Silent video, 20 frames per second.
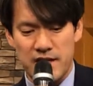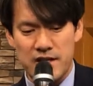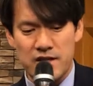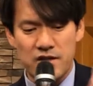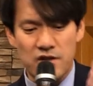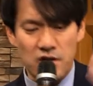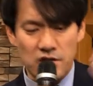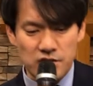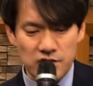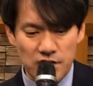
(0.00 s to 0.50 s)

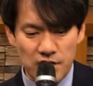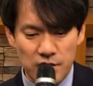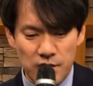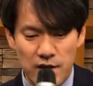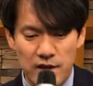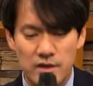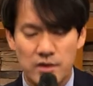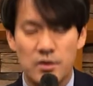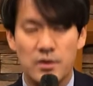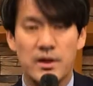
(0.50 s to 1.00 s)
인격적인
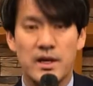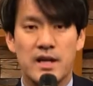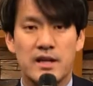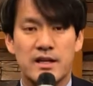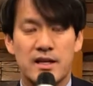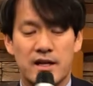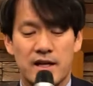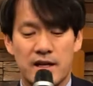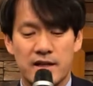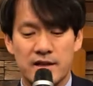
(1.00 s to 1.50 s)
활동에
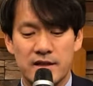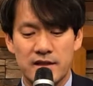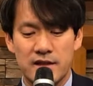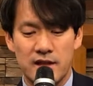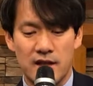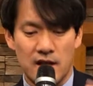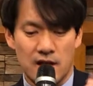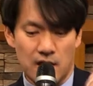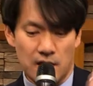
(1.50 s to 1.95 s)
해당하는